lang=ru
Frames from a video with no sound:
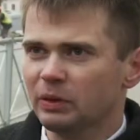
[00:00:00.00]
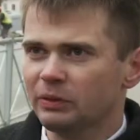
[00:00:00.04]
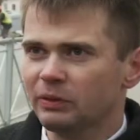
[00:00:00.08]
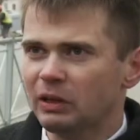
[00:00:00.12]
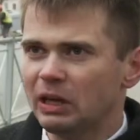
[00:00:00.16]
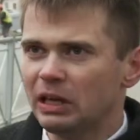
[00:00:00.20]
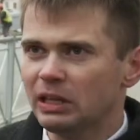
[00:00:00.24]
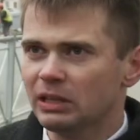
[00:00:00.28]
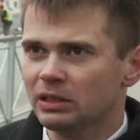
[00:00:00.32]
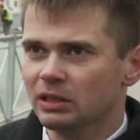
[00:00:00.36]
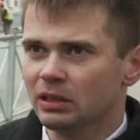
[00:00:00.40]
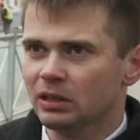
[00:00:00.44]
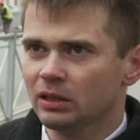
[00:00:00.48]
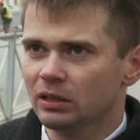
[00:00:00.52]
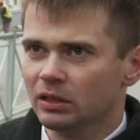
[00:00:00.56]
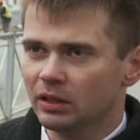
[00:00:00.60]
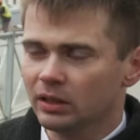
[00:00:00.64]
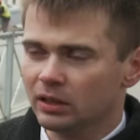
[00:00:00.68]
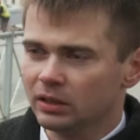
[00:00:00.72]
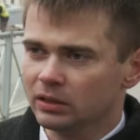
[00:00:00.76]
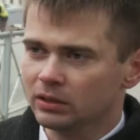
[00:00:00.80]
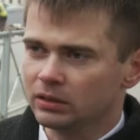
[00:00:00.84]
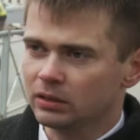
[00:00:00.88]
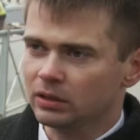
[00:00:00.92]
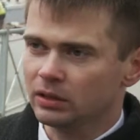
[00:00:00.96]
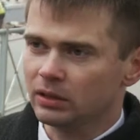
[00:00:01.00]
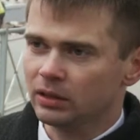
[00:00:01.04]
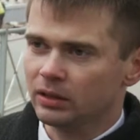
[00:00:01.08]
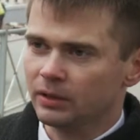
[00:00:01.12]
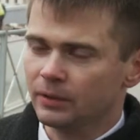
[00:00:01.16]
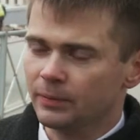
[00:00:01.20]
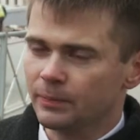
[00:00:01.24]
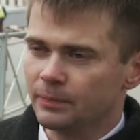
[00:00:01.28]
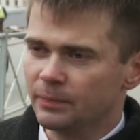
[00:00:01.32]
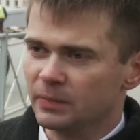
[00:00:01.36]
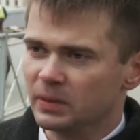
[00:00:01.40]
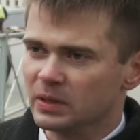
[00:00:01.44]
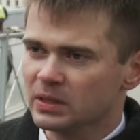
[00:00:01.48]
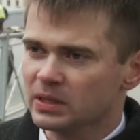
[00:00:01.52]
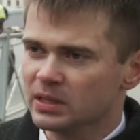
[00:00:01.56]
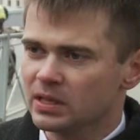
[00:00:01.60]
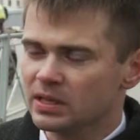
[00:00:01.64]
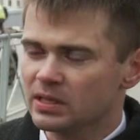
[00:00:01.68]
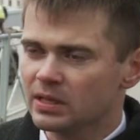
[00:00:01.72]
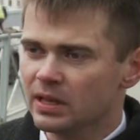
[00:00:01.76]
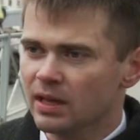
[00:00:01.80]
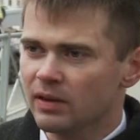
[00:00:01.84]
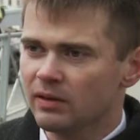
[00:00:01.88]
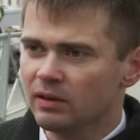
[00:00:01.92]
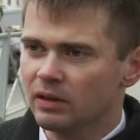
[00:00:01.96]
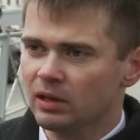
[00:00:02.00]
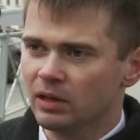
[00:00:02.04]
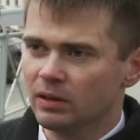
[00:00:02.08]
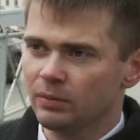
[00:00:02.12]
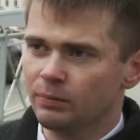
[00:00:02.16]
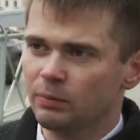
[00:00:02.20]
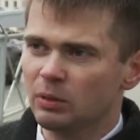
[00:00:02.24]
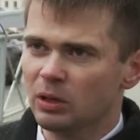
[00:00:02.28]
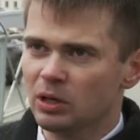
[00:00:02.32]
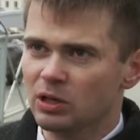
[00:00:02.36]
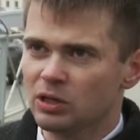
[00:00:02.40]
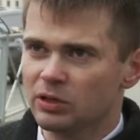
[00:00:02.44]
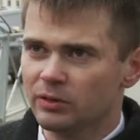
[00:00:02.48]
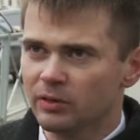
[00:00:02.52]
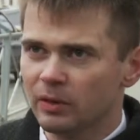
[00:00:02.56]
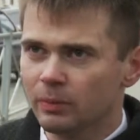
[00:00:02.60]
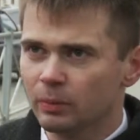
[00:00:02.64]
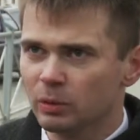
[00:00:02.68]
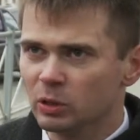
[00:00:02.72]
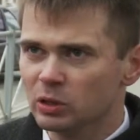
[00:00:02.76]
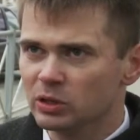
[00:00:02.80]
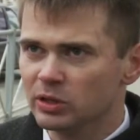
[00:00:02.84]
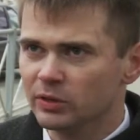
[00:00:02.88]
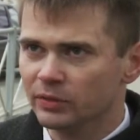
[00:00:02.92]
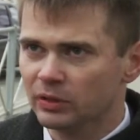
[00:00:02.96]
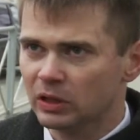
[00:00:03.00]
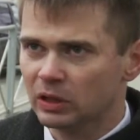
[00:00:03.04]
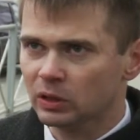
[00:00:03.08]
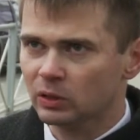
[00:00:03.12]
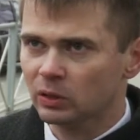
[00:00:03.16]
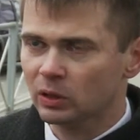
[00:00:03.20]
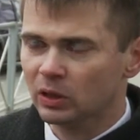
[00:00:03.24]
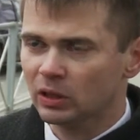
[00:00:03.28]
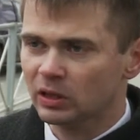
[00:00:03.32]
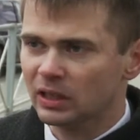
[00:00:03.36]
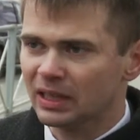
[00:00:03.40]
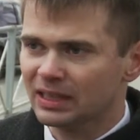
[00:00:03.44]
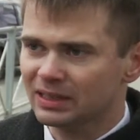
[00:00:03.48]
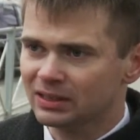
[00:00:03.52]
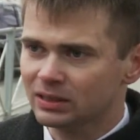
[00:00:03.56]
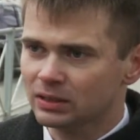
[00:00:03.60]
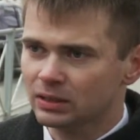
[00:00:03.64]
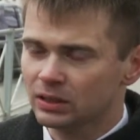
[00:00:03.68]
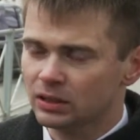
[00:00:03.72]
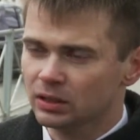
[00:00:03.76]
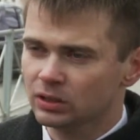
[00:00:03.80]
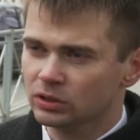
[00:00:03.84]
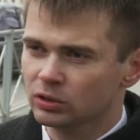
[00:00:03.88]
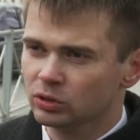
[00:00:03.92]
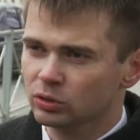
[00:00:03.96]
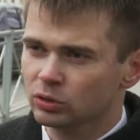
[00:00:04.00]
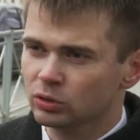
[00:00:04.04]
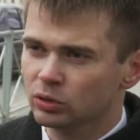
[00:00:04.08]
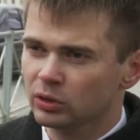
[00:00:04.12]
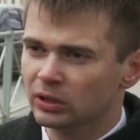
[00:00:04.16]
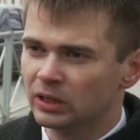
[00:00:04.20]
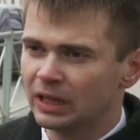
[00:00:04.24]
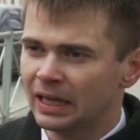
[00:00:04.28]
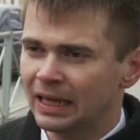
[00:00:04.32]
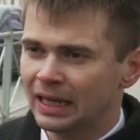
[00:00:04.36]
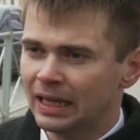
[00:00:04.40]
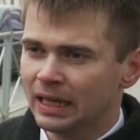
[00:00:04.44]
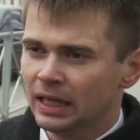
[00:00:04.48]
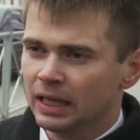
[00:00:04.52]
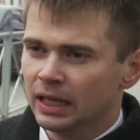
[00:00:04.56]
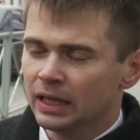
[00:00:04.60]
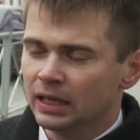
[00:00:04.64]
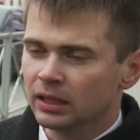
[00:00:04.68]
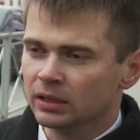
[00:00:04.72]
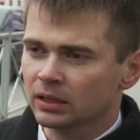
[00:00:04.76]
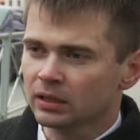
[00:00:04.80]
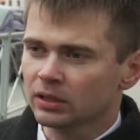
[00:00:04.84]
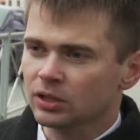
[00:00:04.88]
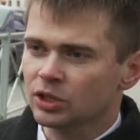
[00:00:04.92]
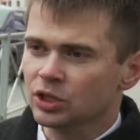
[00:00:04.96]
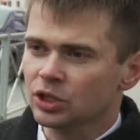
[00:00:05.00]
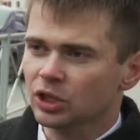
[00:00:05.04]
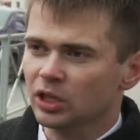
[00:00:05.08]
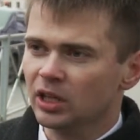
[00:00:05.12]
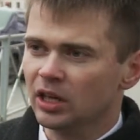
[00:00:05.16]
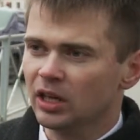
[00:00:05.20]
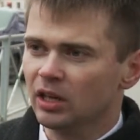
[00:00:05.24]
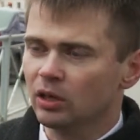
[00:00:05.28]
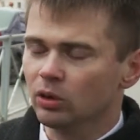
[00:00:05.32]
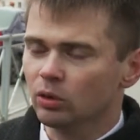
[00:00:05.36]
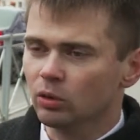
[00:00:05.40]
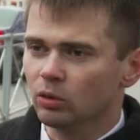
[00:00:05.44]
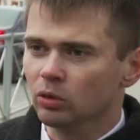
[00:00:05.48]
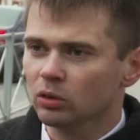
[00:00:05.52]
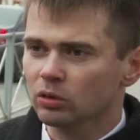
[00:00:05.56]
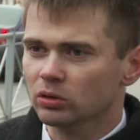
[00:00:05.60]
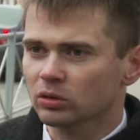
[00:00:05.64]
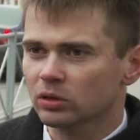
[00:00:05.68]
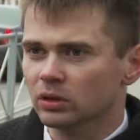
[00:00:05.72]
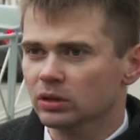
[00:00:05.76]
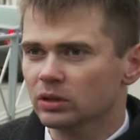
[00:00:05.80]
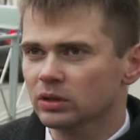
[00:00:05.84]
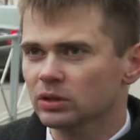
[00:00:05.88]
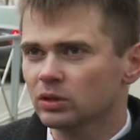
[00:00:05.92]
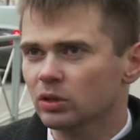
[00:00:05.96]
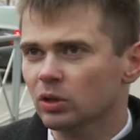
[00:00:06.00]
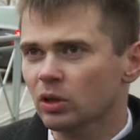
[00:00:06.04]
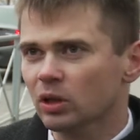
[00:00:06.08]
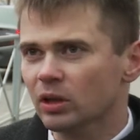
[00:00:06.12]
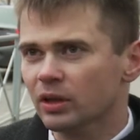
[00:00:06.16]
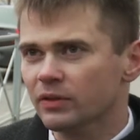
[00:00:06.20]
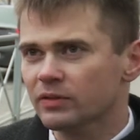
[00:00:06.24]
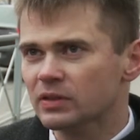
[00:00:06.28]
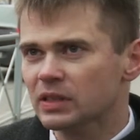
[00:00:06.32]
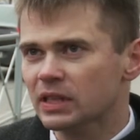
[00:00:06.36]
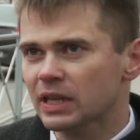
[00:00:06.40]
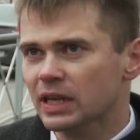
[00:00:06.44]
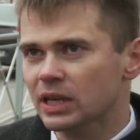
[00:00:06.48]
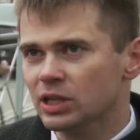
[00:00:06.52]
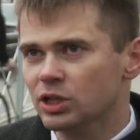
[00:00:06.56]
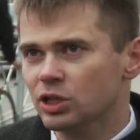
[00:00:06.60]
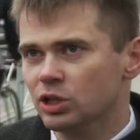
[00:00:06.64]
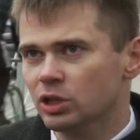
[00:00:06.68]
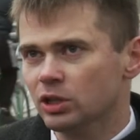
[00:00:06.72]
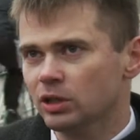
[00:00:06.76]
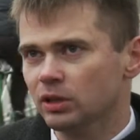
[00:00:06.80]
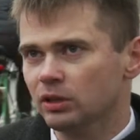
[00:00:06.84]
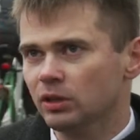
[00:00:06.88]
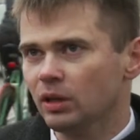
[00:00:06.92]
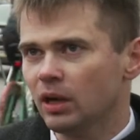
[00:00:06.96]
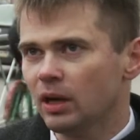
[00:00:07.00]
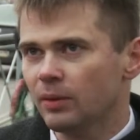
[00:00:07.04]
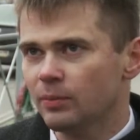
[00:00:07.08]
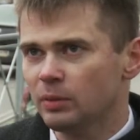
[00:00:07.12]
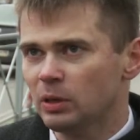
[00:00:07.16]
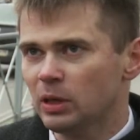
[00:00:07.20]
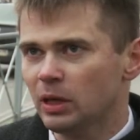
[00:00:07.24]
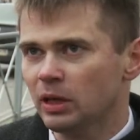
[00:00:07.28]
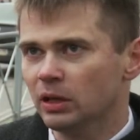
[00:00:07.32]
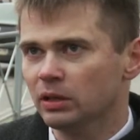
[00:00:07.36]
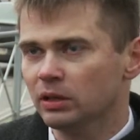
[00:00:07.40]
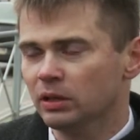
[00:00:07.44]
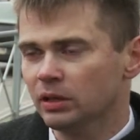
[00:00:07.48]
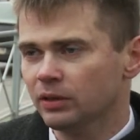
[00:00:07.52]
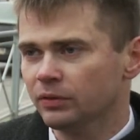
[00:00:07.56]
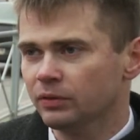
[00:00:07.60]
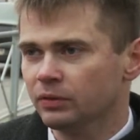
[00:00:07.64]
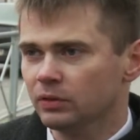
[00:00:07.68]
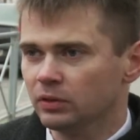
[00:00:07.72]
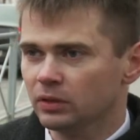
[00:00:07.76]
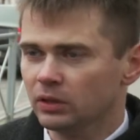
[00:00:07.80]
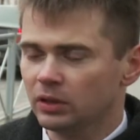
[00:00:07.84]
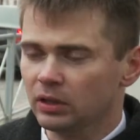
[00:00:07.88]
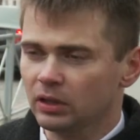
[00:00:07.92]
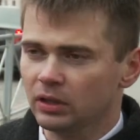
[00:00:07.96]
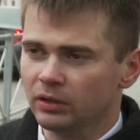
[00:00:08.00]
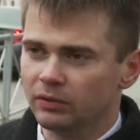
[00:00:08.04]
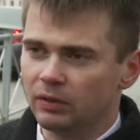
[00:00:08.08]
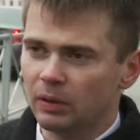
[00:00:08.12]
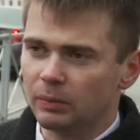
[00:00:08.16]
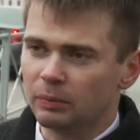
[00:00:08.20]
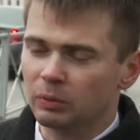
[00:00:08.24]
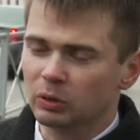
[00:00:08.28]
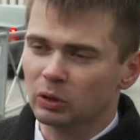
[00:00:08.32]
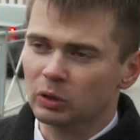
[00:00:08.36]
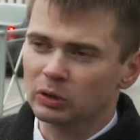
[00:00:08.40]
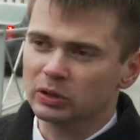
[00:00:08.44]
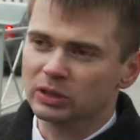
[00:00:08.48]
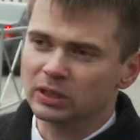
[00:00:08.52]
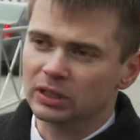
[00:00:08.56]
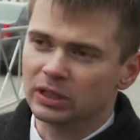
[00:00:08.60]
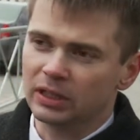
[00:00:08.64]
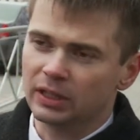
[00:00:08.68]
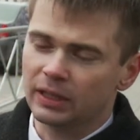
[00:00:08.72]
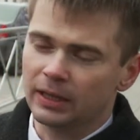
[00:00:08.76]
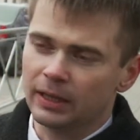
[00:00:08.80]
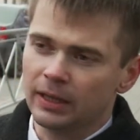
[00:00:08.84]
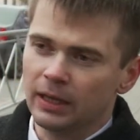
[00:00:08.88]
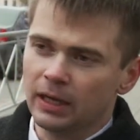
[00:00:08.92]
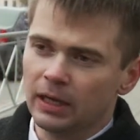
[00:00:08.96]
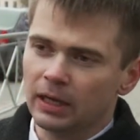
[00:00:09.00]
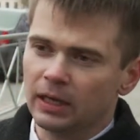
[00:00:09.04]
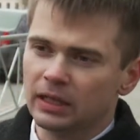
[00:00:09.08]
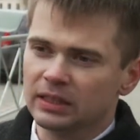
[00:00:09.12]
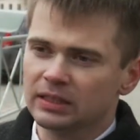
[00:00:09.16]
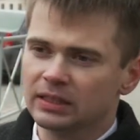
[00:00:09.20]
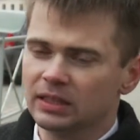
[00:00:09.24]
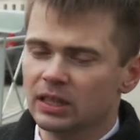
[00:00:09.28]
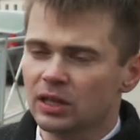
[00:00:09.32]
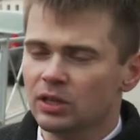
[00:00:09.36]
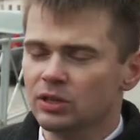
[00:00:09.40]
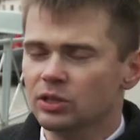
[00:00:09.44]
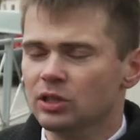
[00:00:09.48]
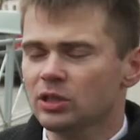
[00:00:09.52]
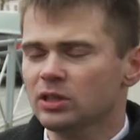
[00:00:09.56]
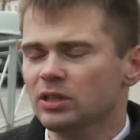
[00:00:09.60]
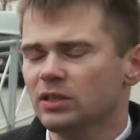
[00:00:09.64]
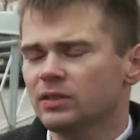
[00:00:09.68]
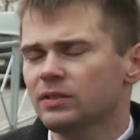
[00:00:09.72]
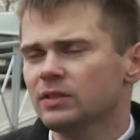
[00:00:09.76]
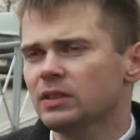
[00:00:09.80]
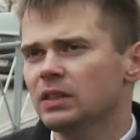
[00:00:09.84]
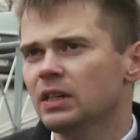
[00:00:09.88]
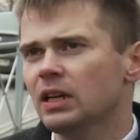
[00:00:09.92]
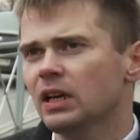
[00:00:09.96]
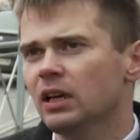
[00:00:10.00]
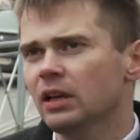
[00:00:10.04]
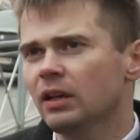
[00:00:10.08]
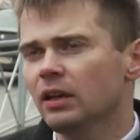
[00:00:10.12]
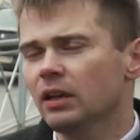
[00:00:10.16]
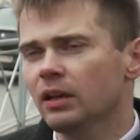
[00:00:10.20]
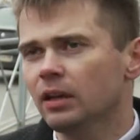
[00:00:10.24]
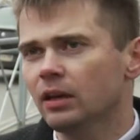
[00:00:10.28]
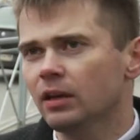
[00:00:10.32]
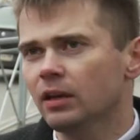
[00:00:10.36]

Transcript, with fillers: предварительно э, составили перечень вопросов, которые нас интересуют. Это начиная от э, сроков сдачи объектов, э, вопросы, касающиеся, все ли